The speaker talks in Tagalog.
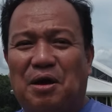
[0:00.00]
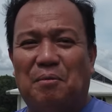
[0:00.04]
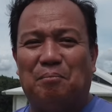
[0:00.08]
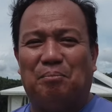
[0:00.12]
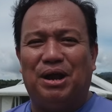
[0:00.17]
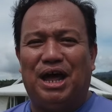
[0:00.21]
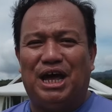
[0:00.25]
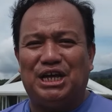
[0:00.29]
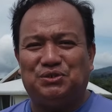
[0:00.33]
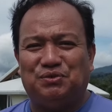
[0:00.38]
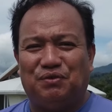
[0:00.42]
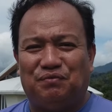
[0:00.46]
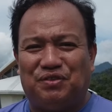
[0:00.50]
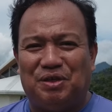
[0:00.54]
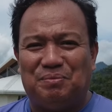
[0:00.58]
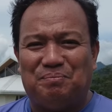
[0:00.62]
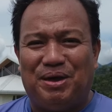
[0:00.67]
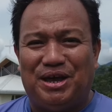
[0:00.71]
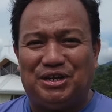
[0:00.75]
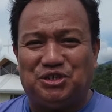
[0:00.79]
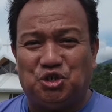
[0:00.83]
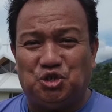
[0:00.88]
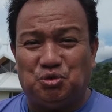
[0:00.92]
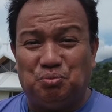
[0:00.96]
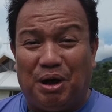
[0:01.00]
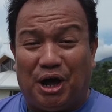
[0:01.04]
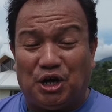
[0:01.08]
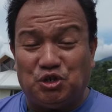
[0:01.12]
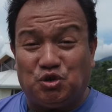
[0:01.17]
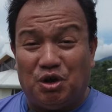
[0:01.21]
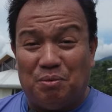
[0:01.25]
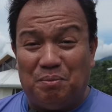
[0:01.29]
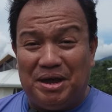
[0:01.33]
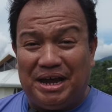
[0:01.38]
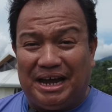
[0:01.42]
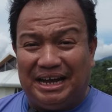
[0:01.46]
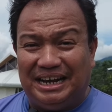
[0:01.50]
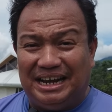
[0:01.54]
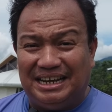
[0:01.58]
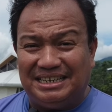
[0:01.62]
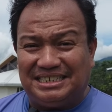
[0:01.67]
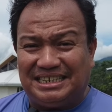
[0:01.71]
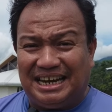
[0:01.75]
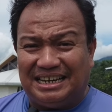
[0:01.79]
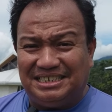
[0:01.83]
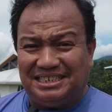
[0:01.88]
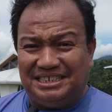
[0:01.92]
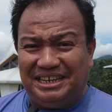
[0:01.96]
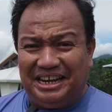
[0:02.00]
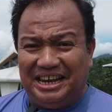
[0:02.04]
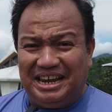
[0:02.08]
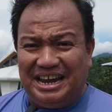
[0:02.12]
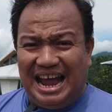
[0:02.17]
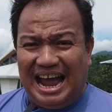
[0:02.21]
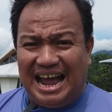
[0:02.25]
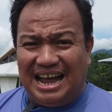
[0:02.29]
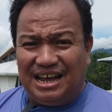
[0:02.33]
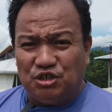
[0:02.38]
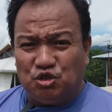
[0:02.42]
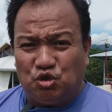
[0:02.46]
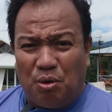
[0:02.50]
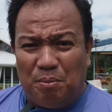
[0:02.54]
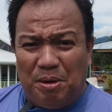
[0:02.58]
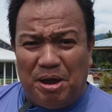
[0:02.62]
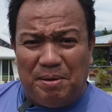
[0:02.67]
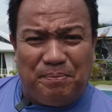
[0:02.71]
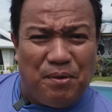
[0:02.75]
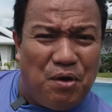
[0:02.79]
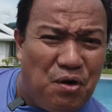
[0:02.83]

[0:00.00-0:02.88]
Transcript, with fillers: Plus 50 pesos makaswimming ka na sa Sininga swimming